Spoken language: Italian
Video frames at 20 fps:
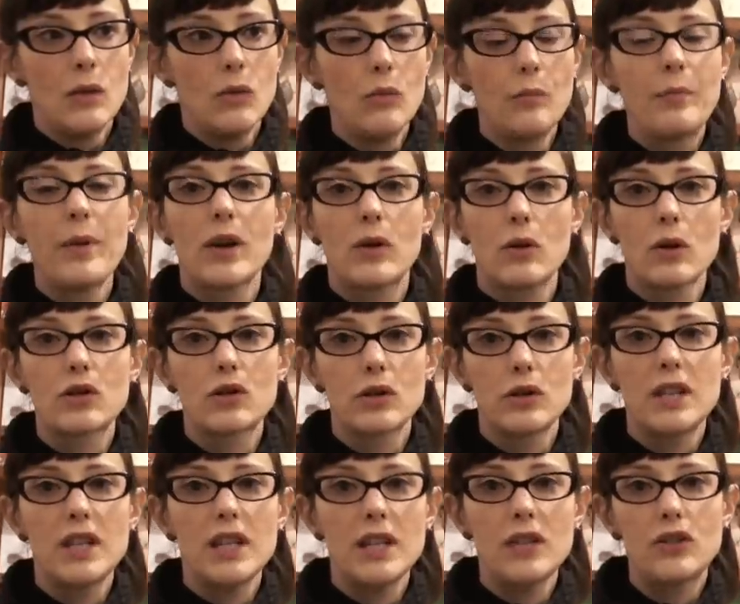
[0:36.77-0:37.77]
un percorso
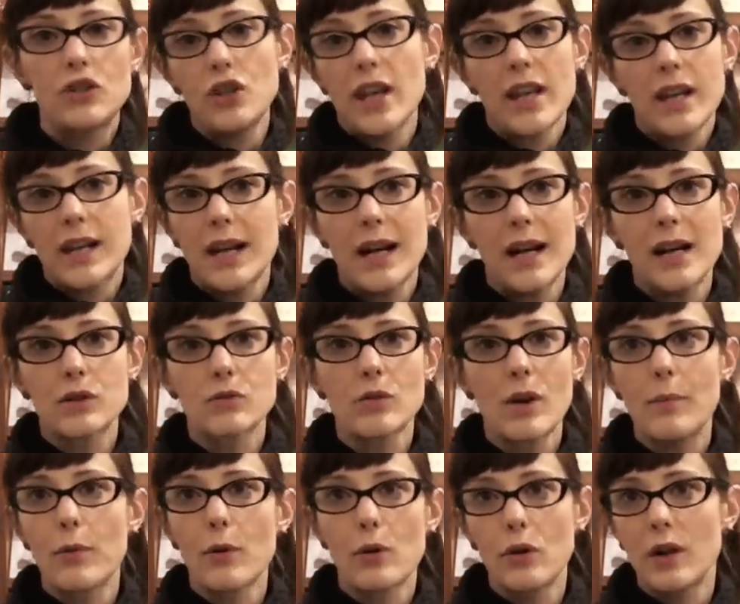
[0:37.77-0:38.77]
di ricerca
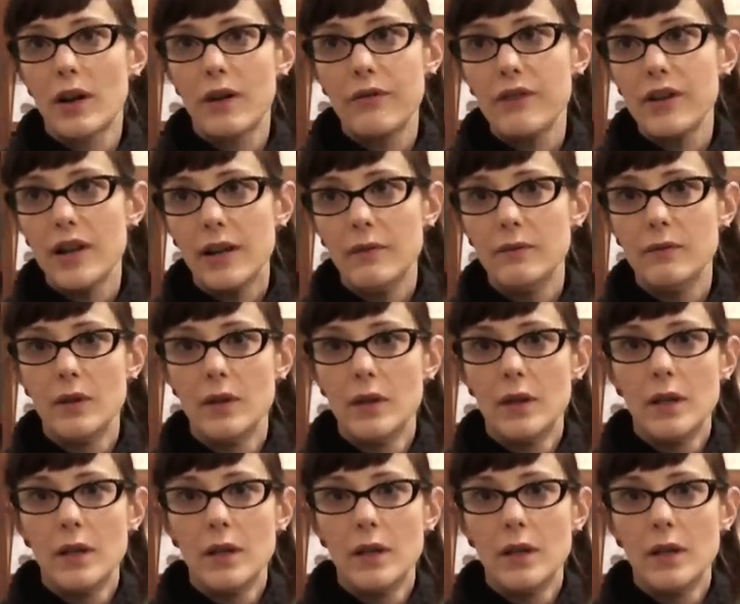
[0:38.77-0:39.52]
sulla pornografia.